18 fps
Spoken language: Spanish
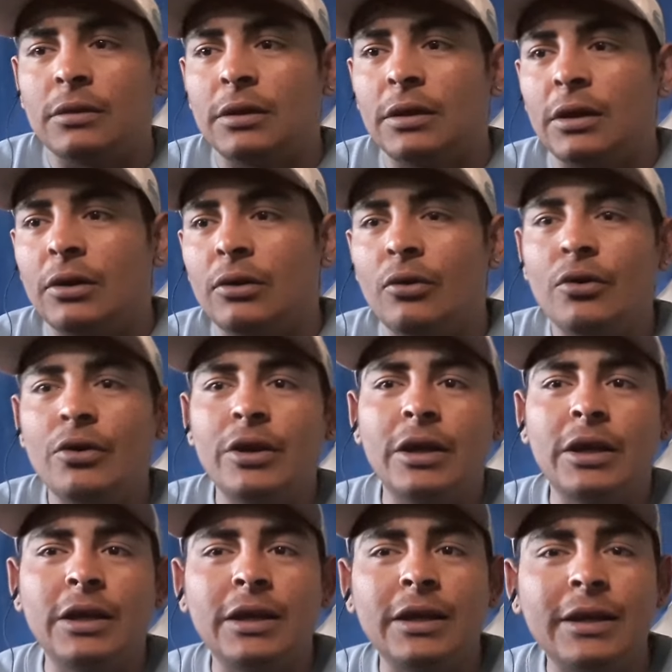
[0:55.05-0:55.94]
Y
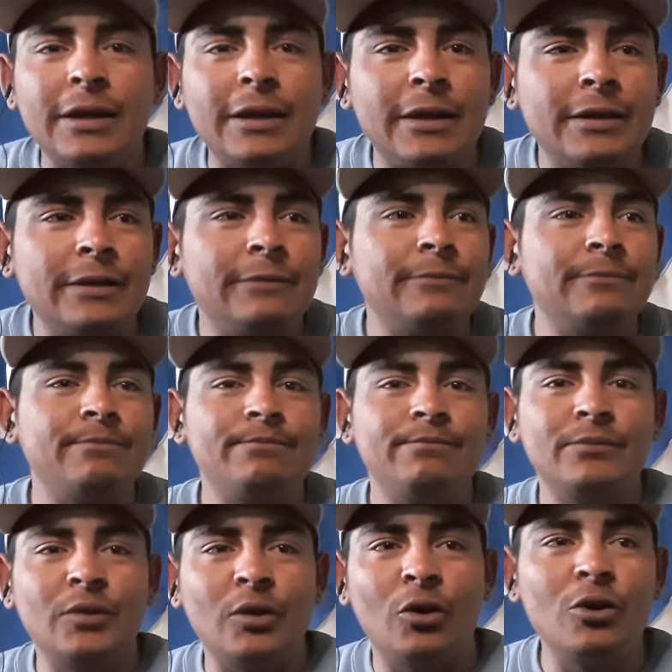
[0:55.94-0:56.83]
hoy
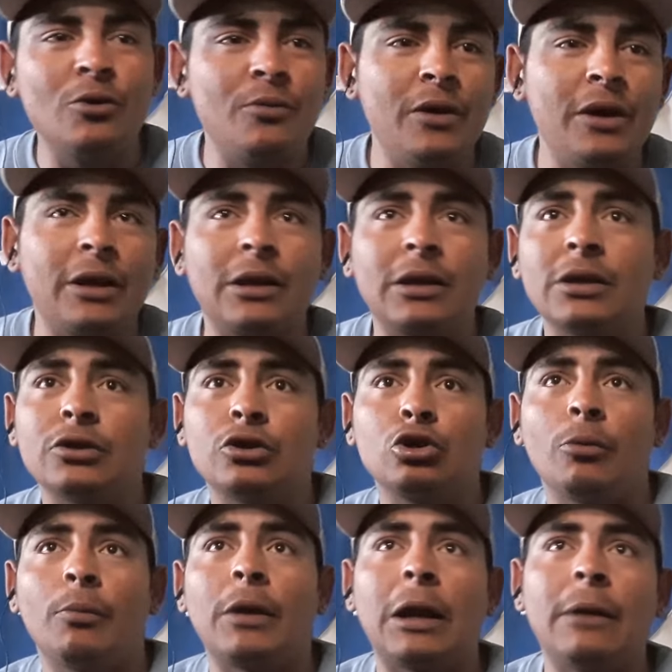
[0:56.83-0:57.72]
hoy ver, qué sé
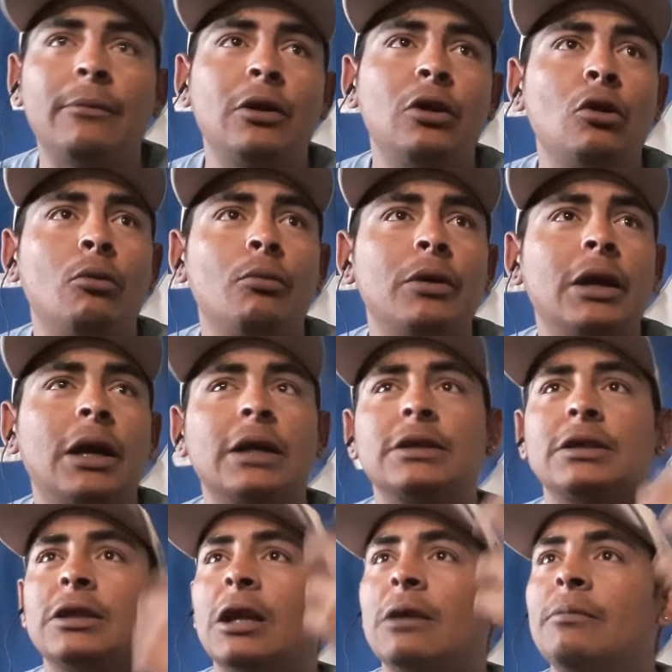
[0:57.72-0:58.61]
yo, para mí 2.000,
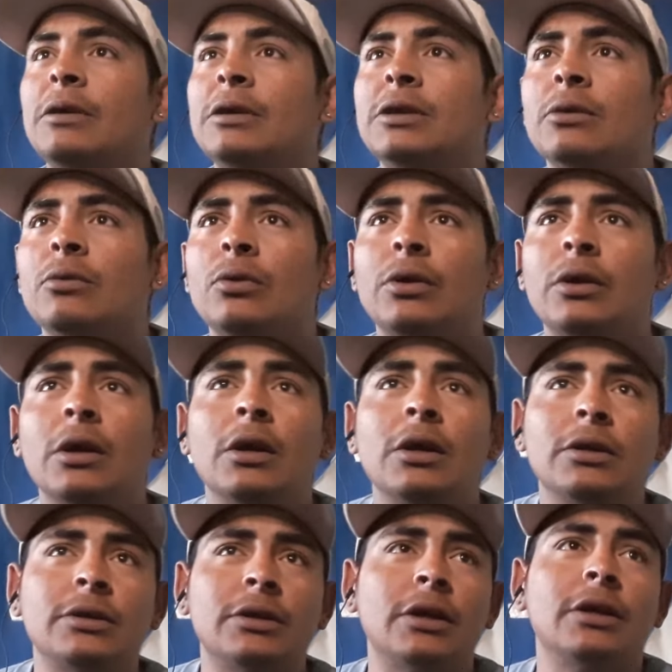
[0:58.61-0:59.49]
casi 3.000
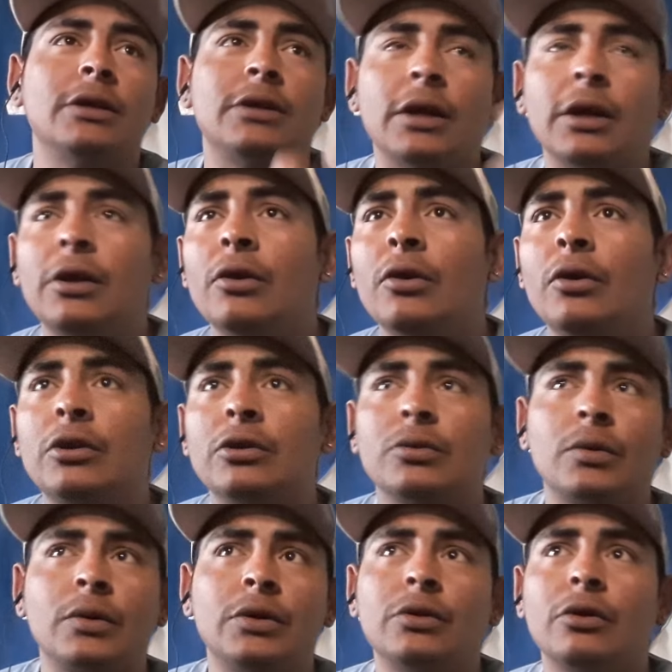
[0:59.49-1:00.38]
eh,
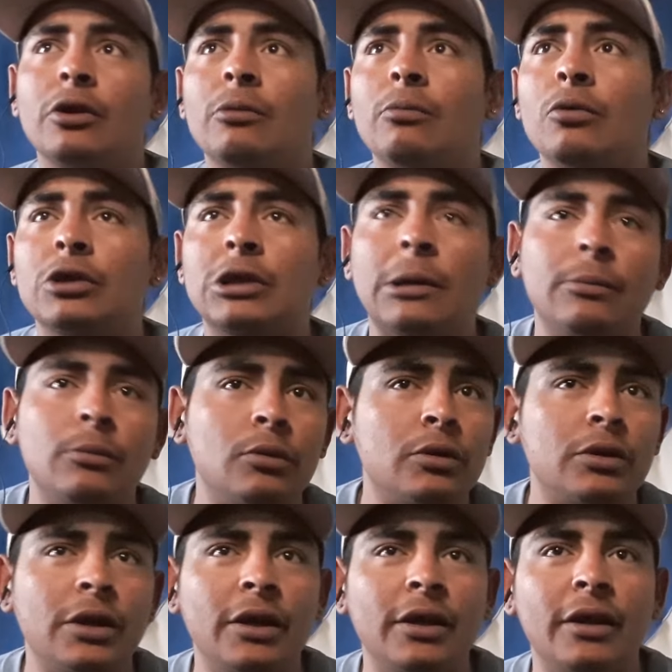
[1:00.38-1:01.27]
seguidores, suscriptores, como lo llamen
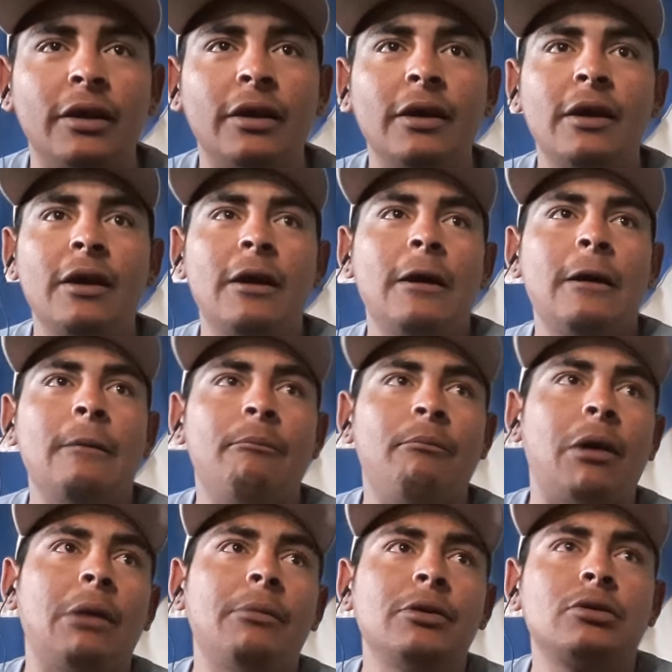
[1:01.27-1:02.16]
ustedes,
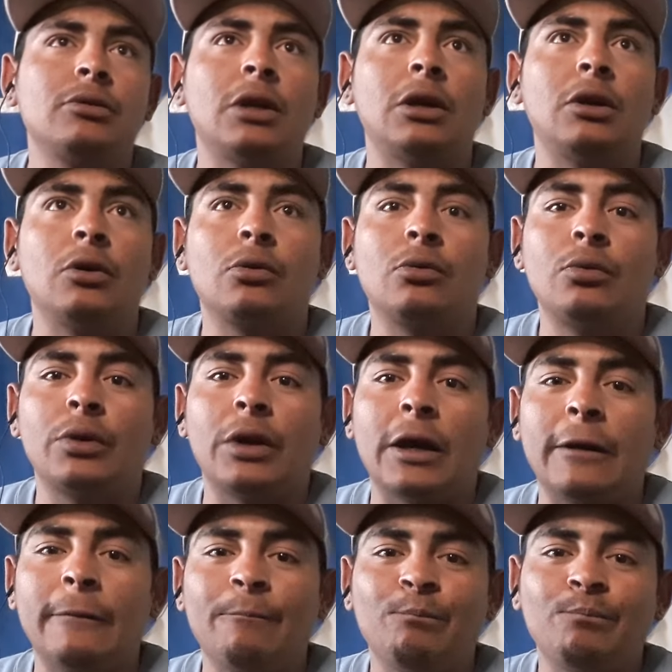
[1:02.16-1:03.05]
para mí es una
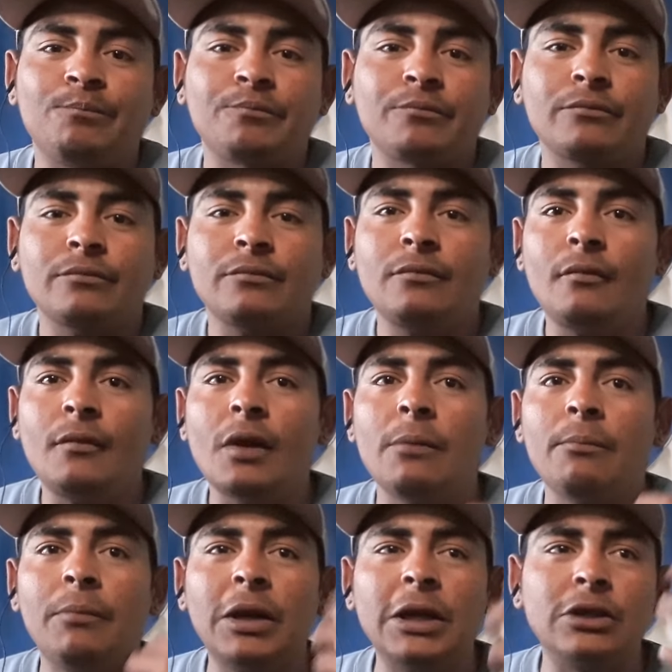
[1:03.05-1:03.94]
locura
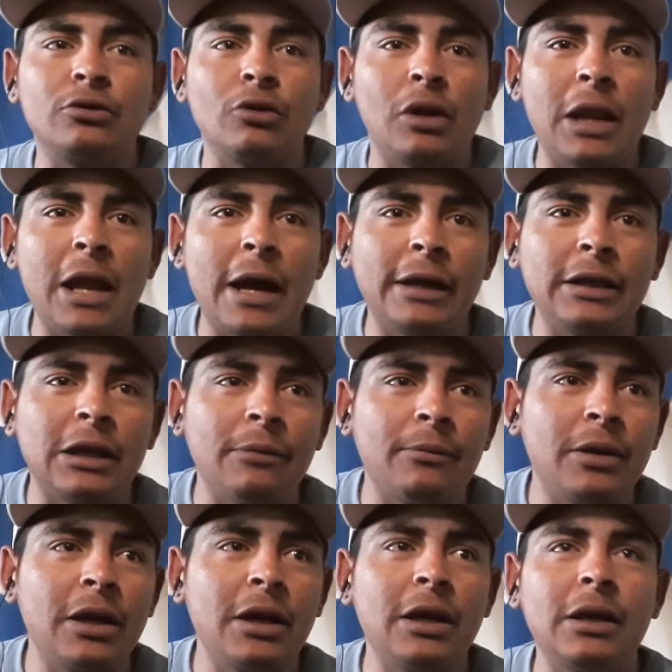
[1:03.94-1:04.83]
ver esos likes
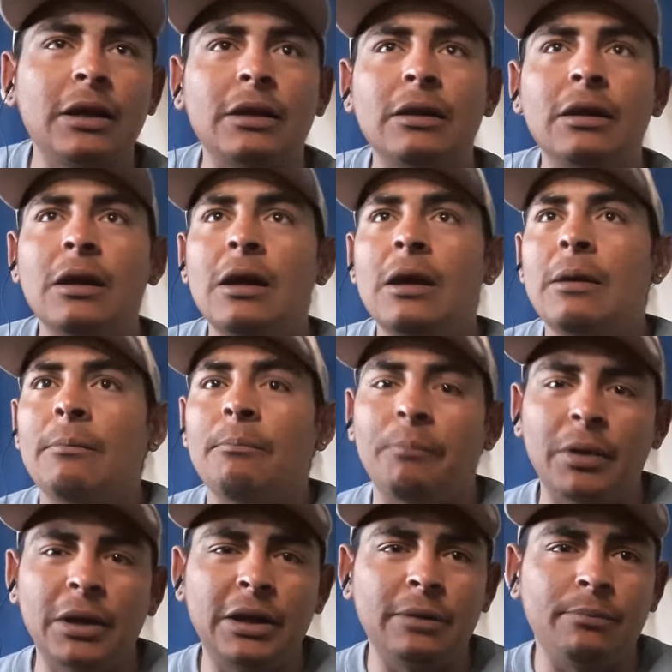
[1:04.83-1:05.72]
también,
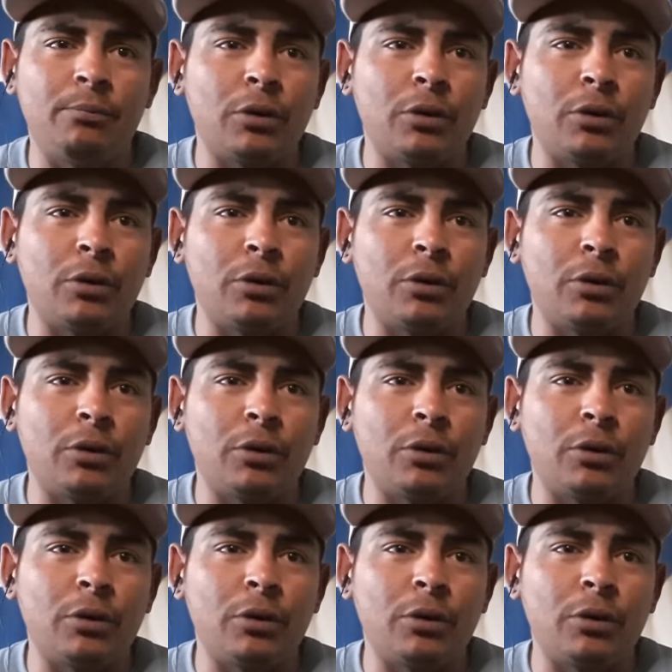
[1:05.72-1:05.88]
ver